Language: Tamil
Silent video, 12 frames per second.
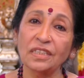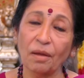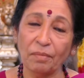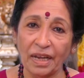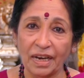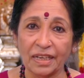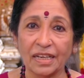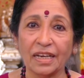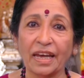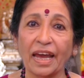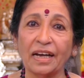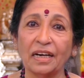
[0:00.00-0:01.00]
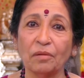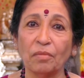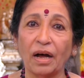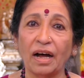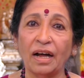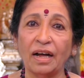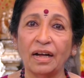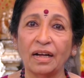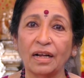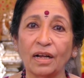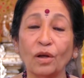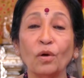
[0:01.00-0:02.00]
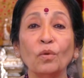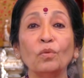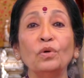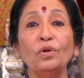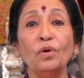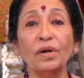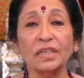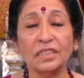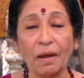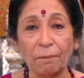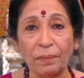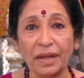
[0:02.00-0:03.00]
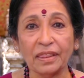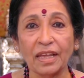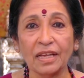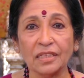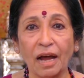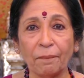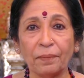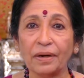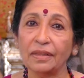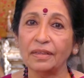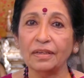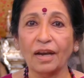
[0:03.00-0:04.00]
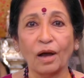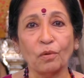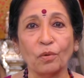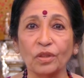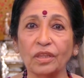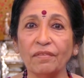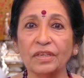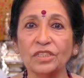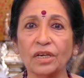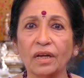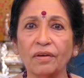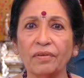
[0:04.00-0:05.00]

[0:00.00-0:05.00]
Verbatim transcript: சமையலுக்கு கேட்கணுமா உன்னோட சப்பாத்தியை சாப்பிட்றதுக்கு நான் கொடுத்து வச்சுருக்க